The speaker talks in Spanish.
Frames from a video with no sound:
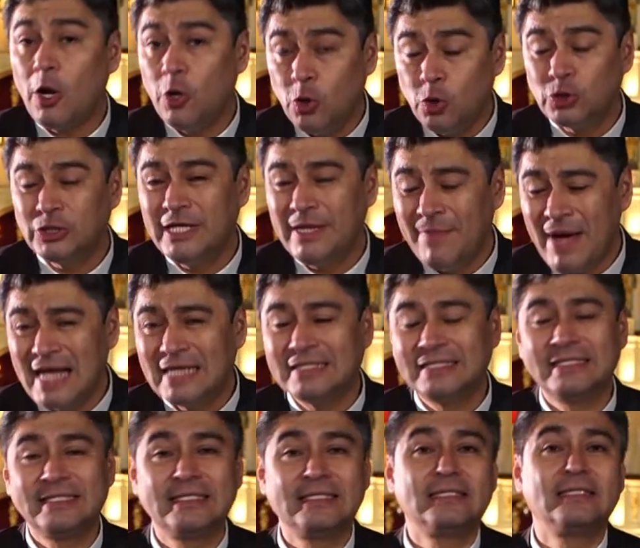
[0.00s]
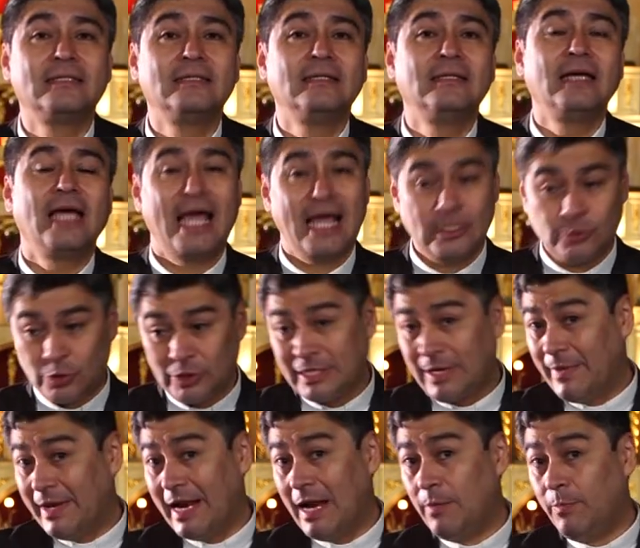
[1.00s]
los demás. Eso es
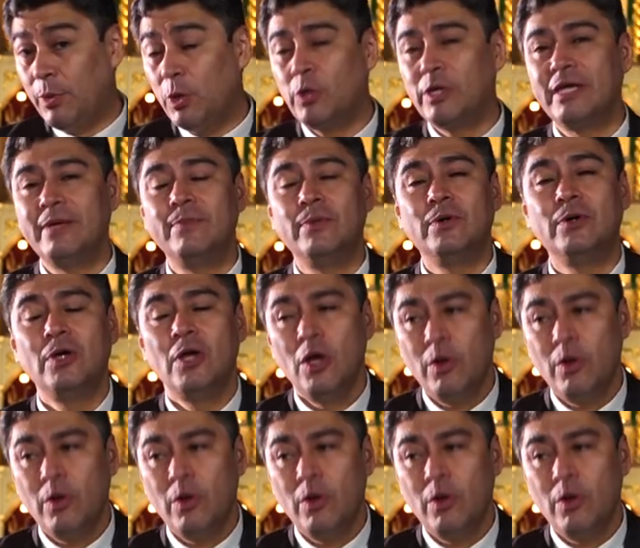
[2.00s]
amar al prójimo.